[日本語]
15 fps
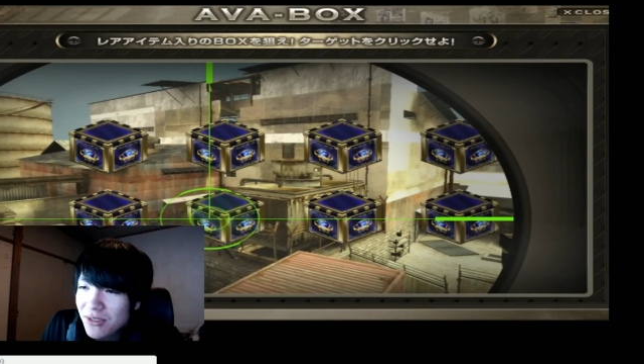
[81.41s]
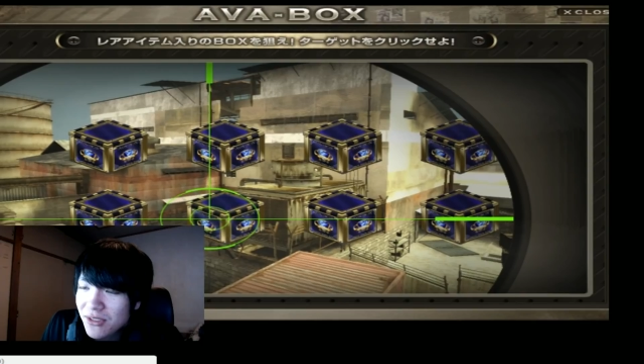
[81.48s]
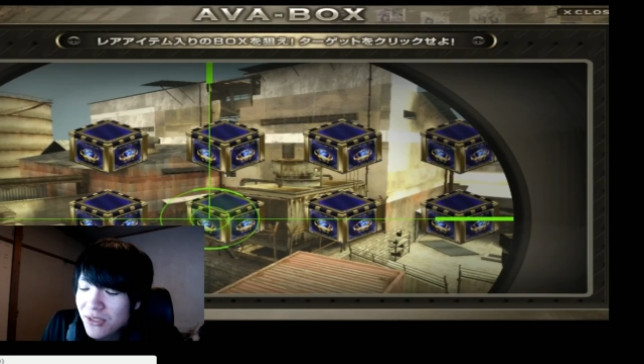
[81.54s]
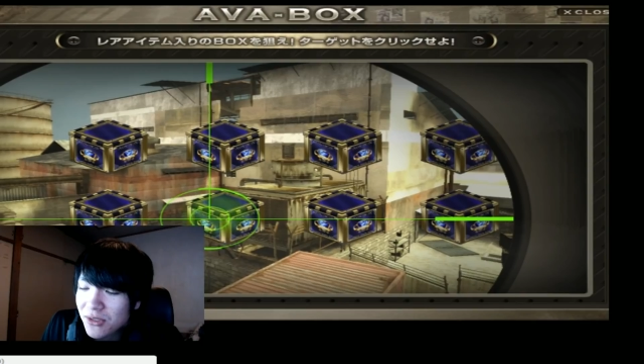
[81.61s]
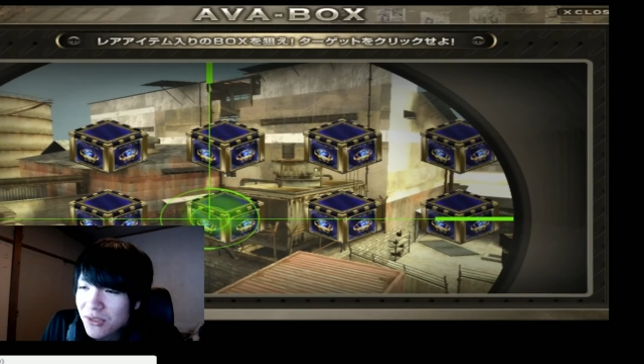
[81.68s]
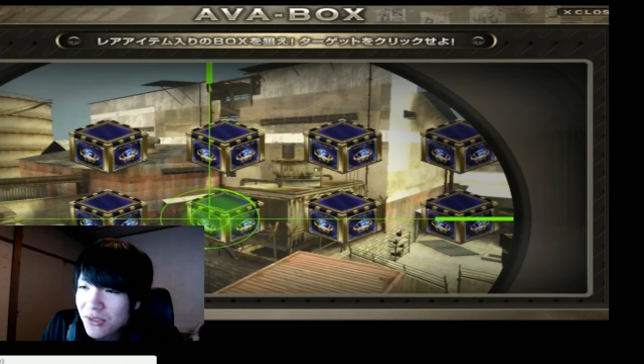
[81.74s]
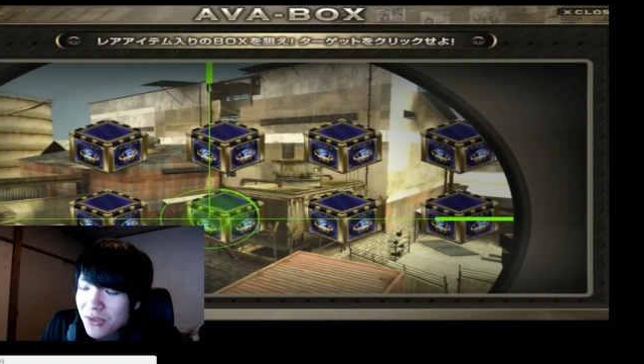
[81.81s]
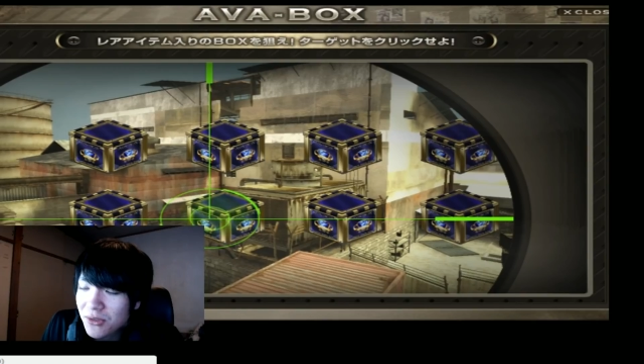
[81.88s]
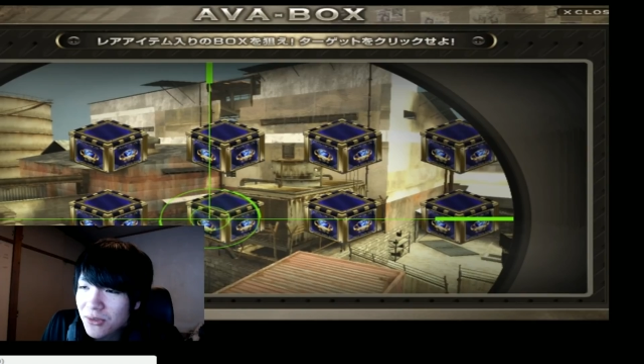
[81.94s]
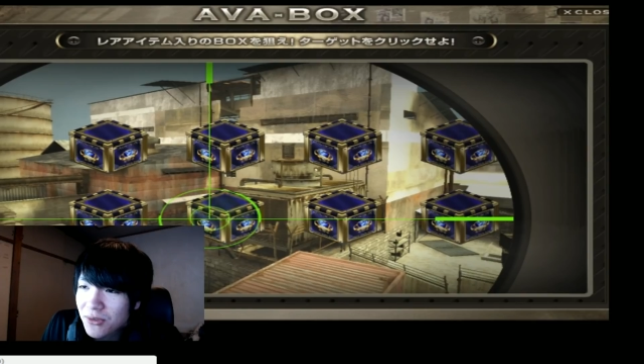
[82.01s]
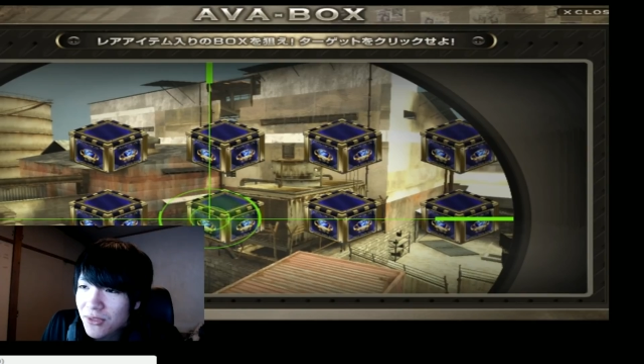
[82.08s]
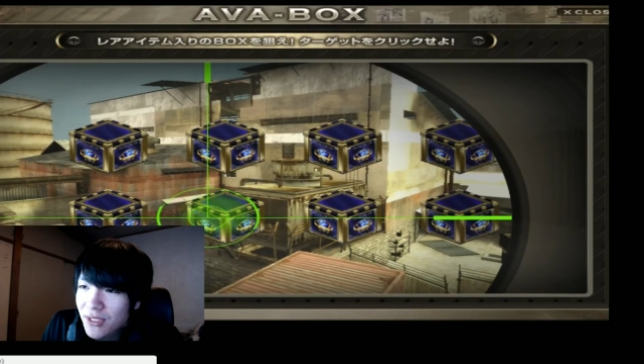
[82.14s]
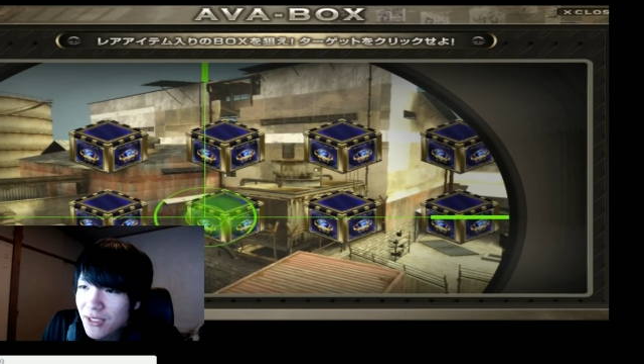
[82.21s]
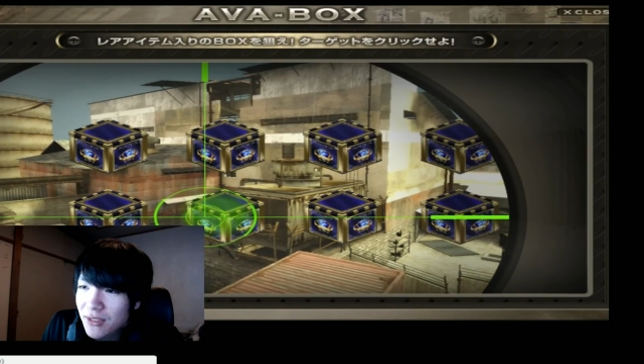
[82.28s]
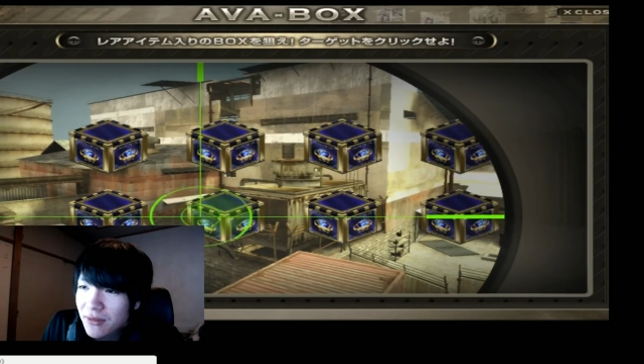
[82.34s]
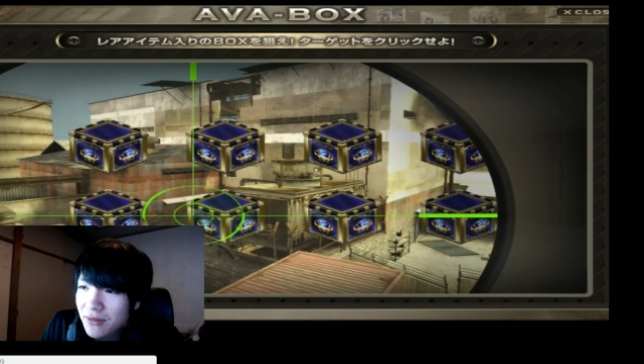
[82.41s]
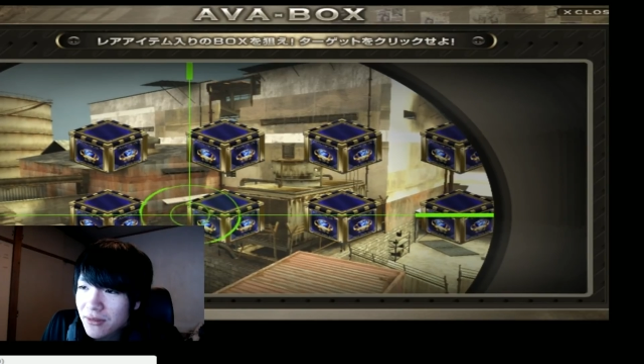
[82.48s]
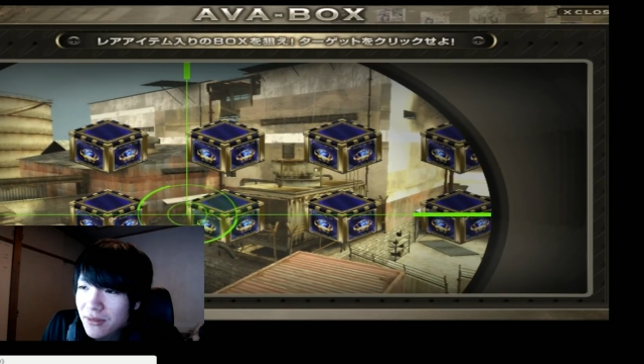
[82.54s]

そろそろ本当に当てよ